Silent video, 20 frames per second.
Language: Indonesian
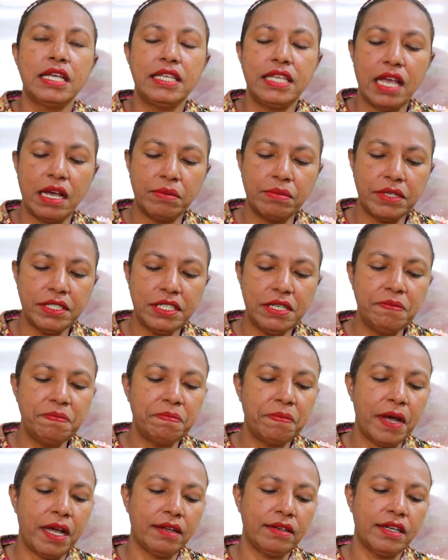yang
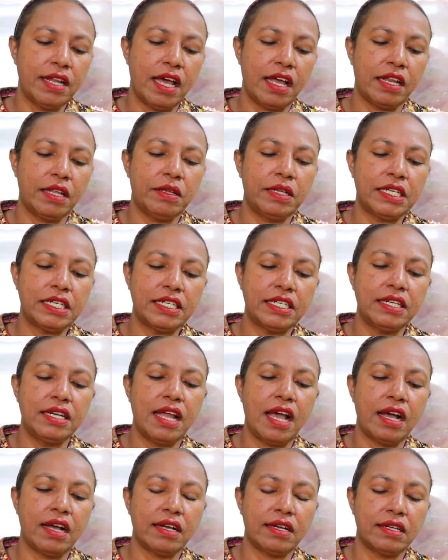menyimpang dari
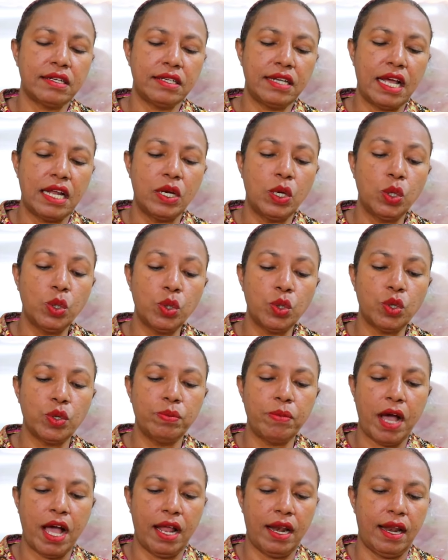kehendak dan
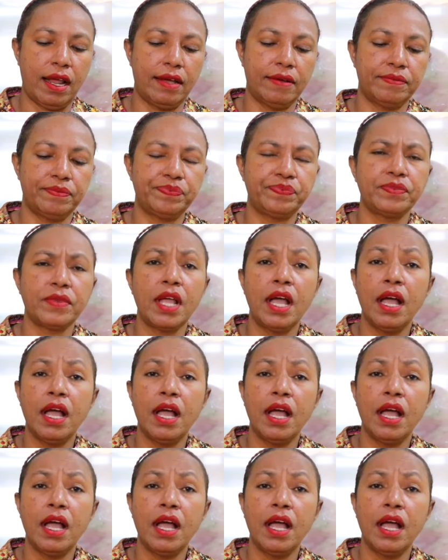hukum Allah.